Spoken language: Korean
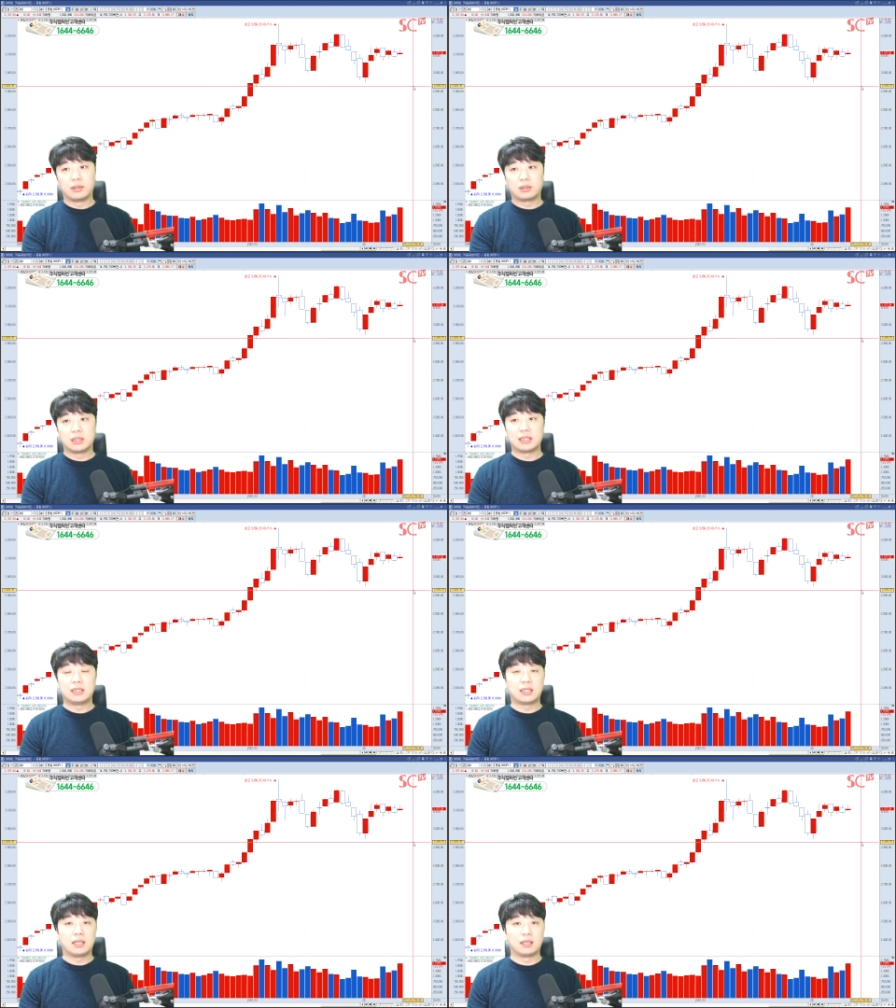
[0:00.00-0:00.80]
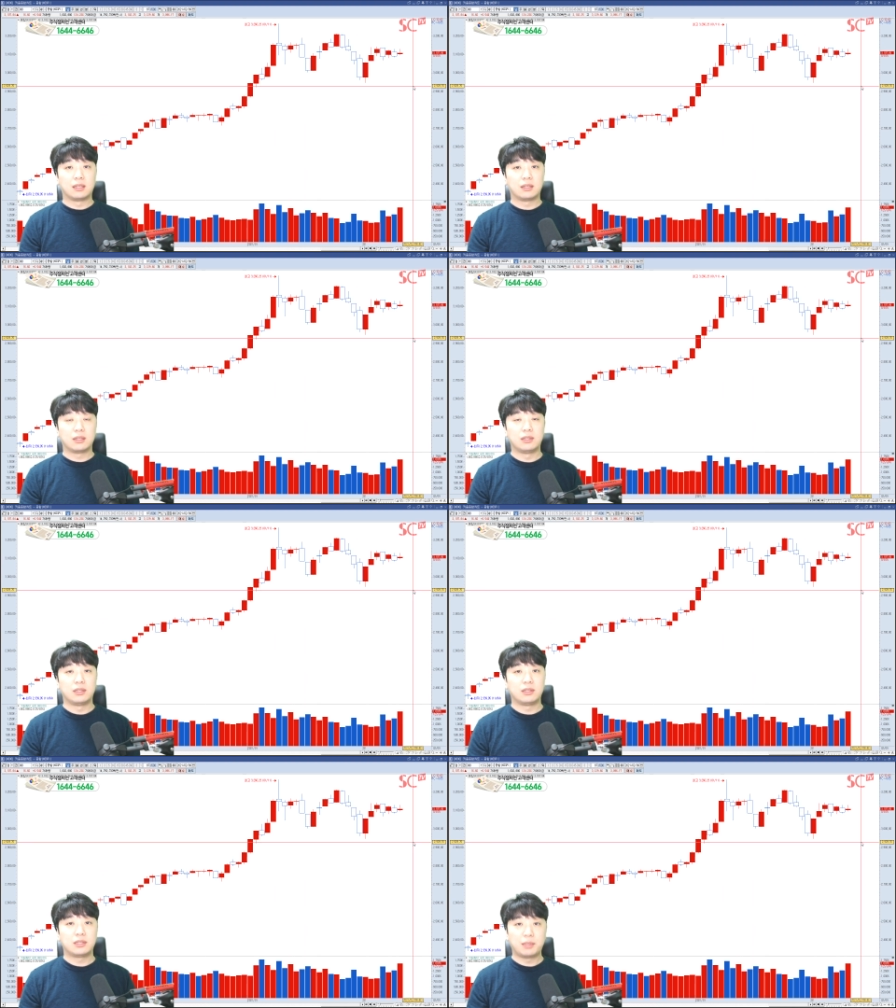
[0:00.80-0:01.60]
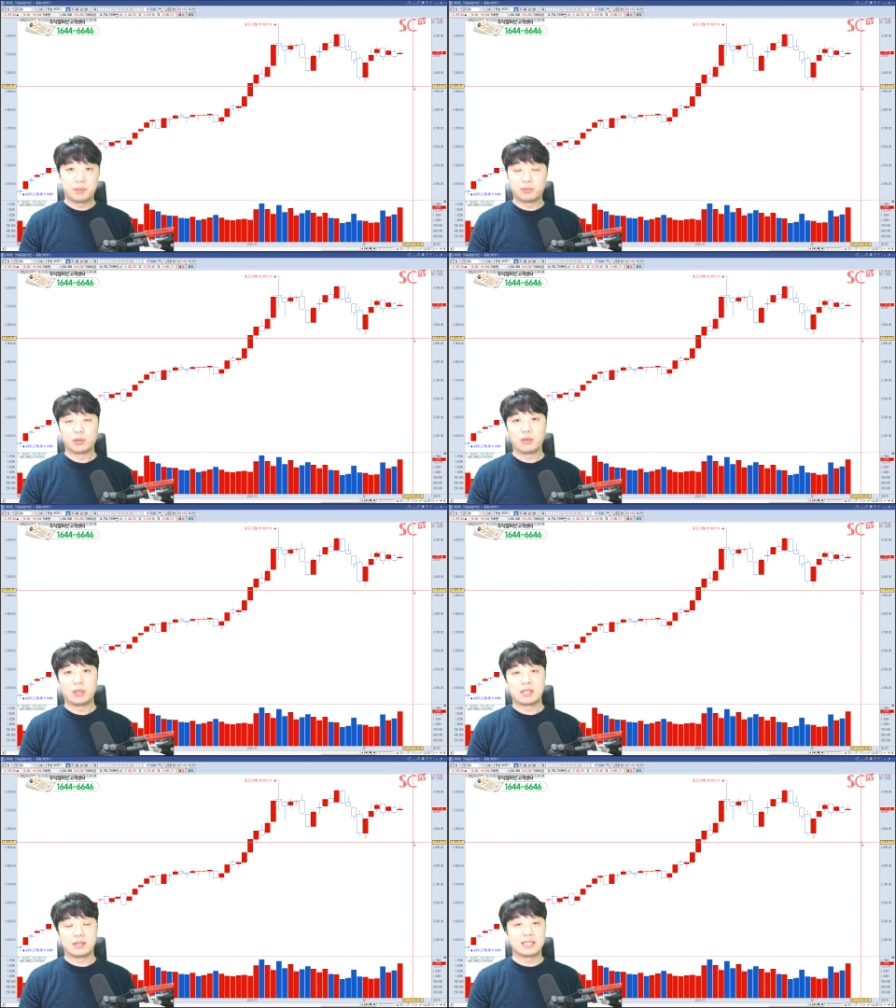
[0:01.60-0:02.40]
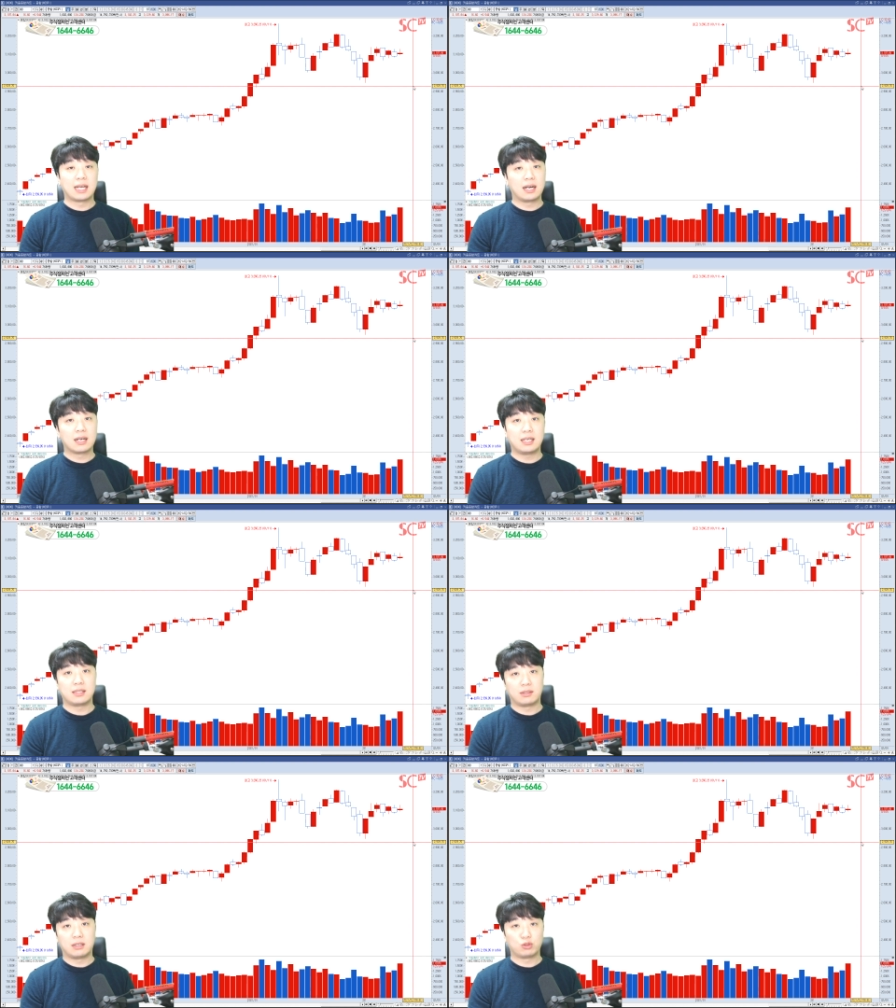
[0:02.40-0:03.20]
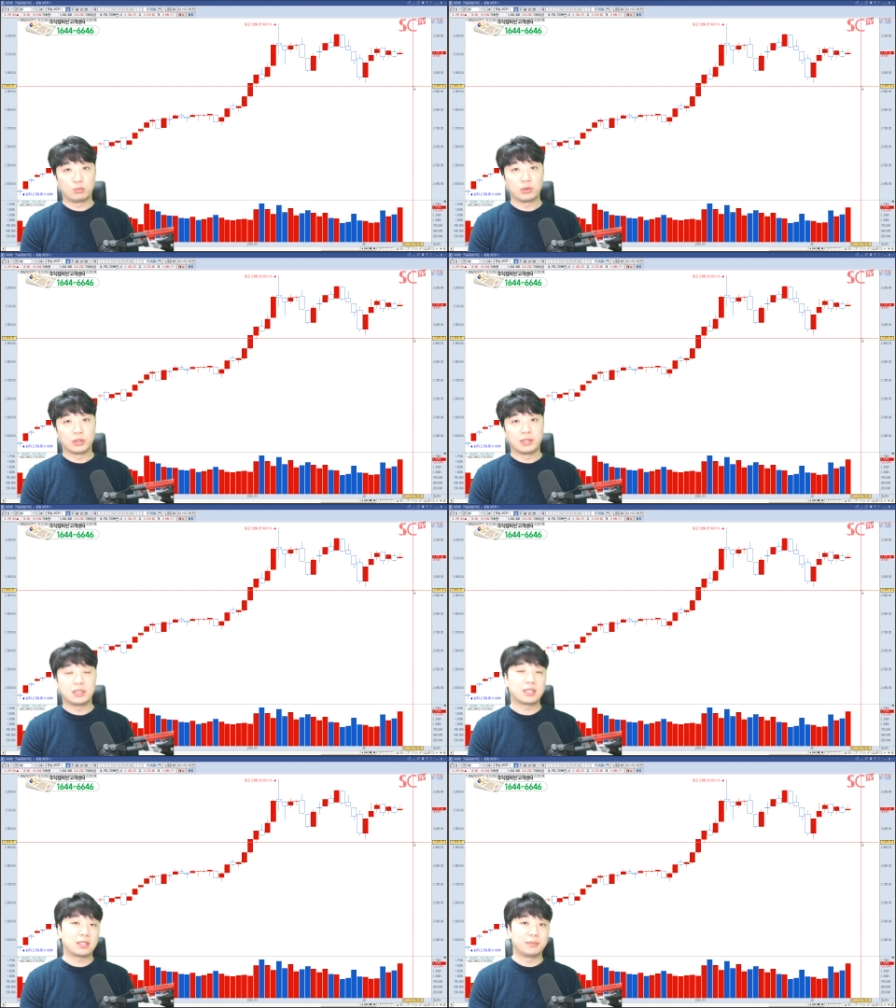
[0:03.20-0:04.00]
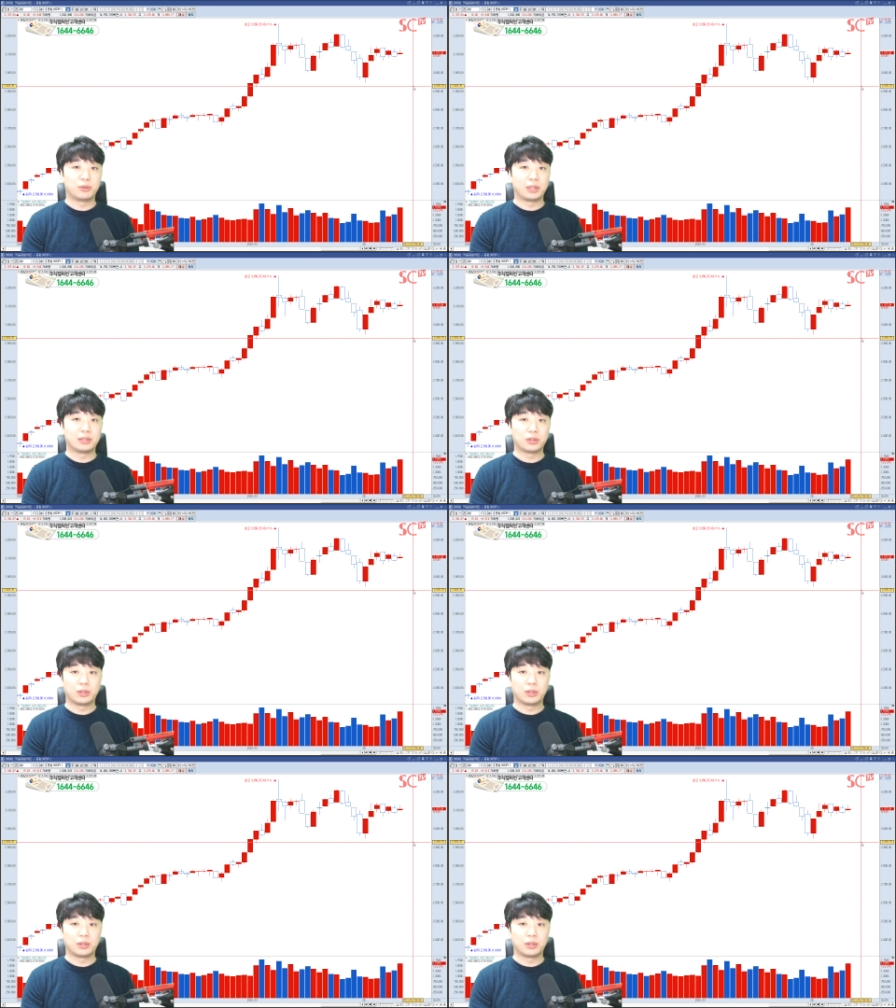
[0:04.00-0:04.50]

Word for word: 역시나 시장을 살펴보기 위해서는 상한가에 들어간 종목을 체크하면 되겠죠.